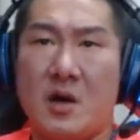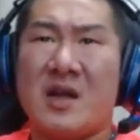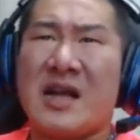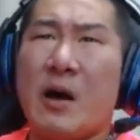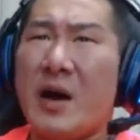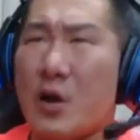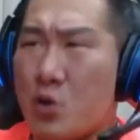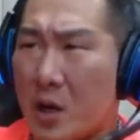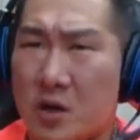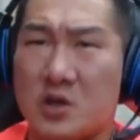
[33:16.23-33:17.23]
他为了
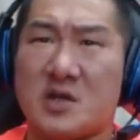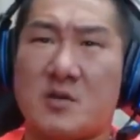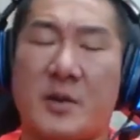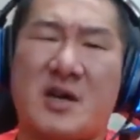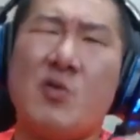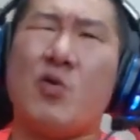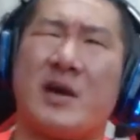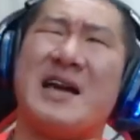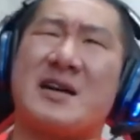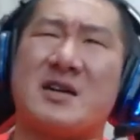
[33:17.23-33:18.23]
员工就这么跟我
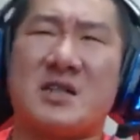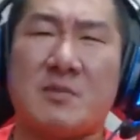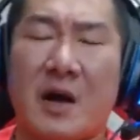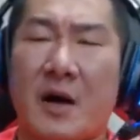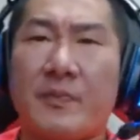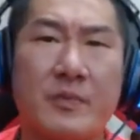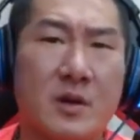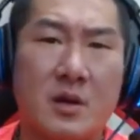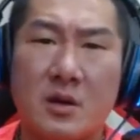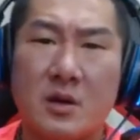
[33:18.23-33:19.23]
一样个性嘛？
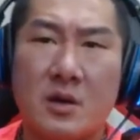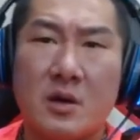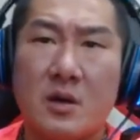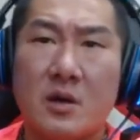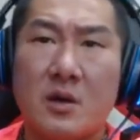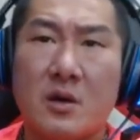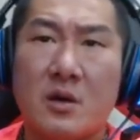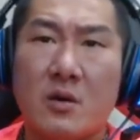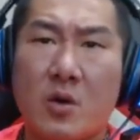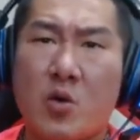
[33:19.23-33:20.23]

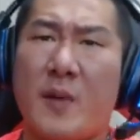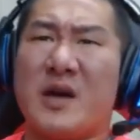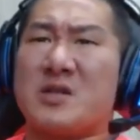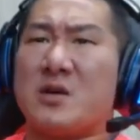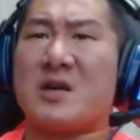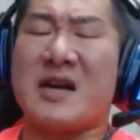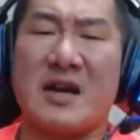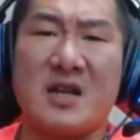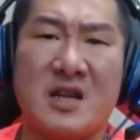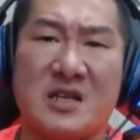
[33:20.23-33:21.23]
我看袂走，
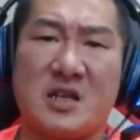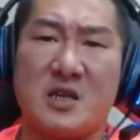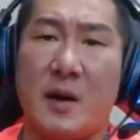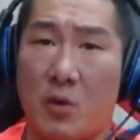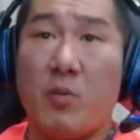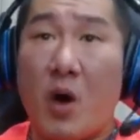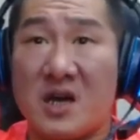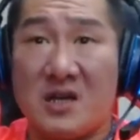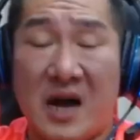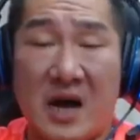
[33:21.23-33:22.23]
干你娘鸡巴，无无要
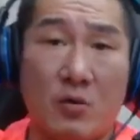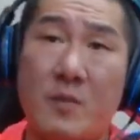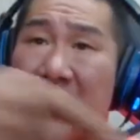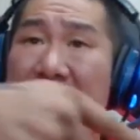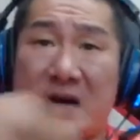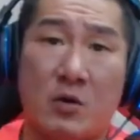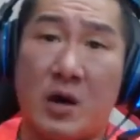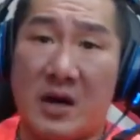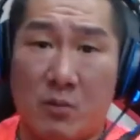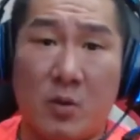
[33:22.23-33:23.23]
紧啊，我嘛你赶
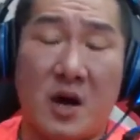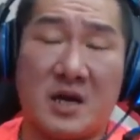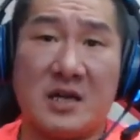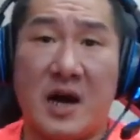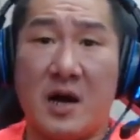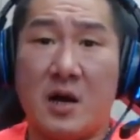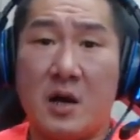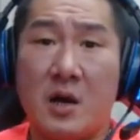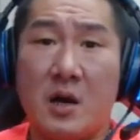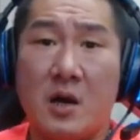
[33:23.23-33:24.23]
快啊，无要紧啊。
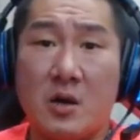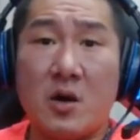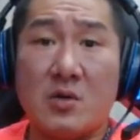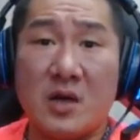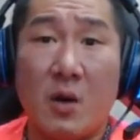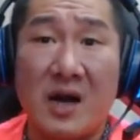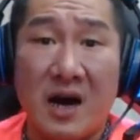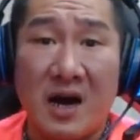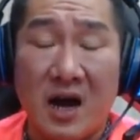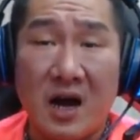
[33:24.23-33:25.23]
你公务到文
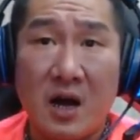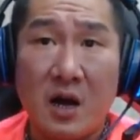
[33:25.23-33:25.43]
刚刚呐，